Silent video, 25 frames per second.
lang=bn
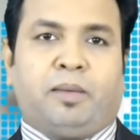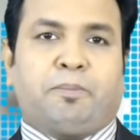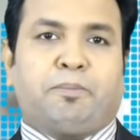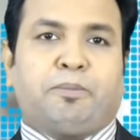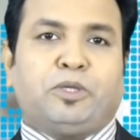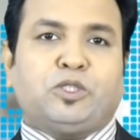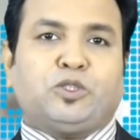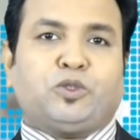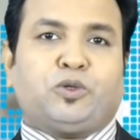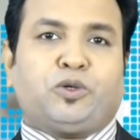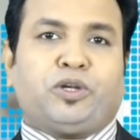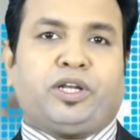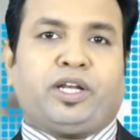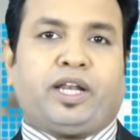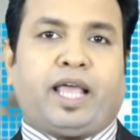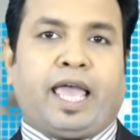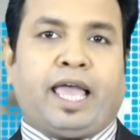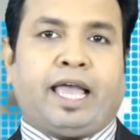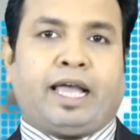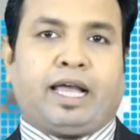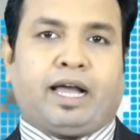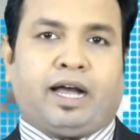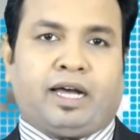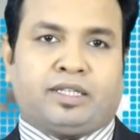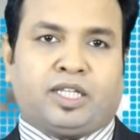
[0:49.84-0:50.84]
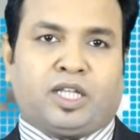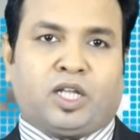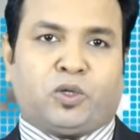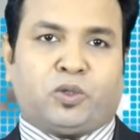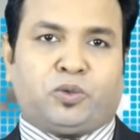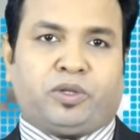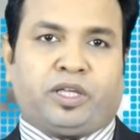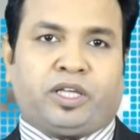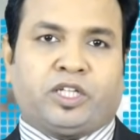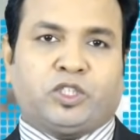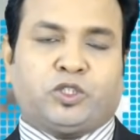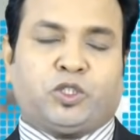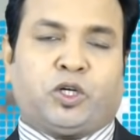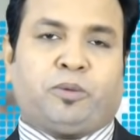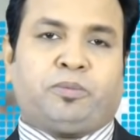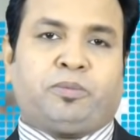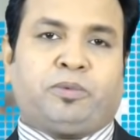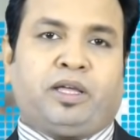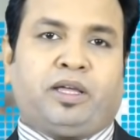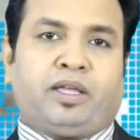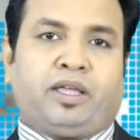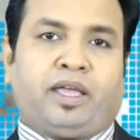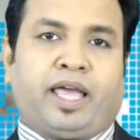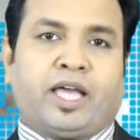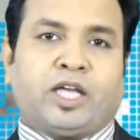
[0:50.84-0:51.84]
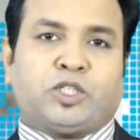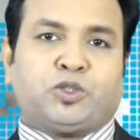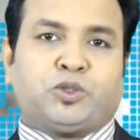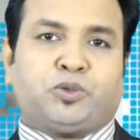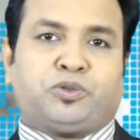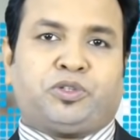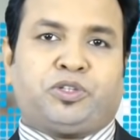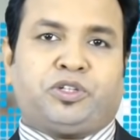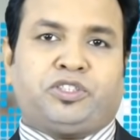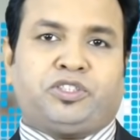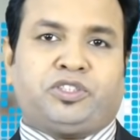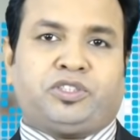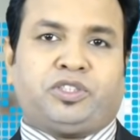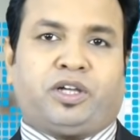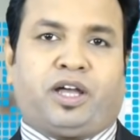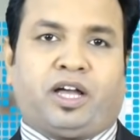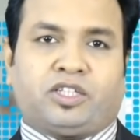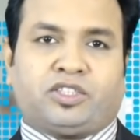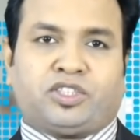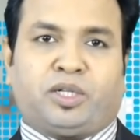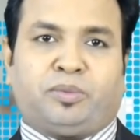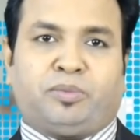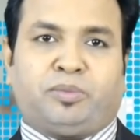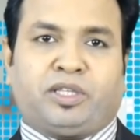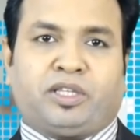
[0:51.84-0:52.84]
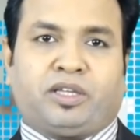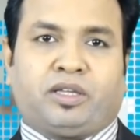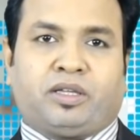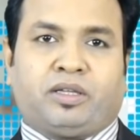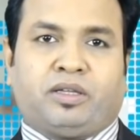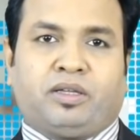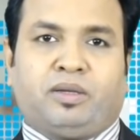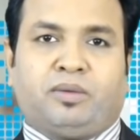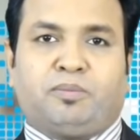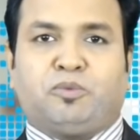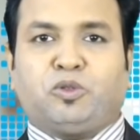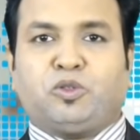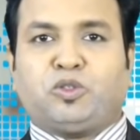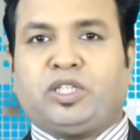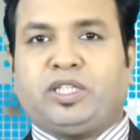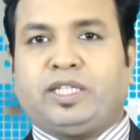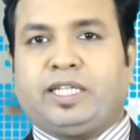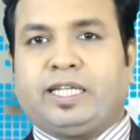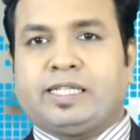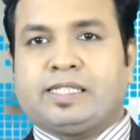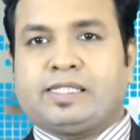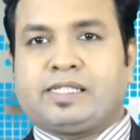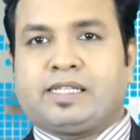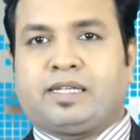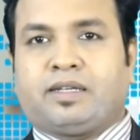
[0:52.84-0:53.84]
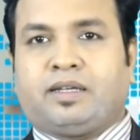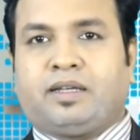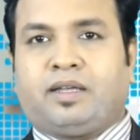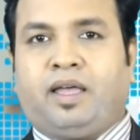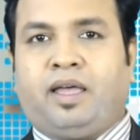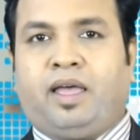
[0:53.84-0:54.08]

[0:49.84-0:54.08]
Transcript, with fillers: মিশরের এক আদালত এ সপ্তাহে একশো আসামিকে মুক্তি দিয়েছে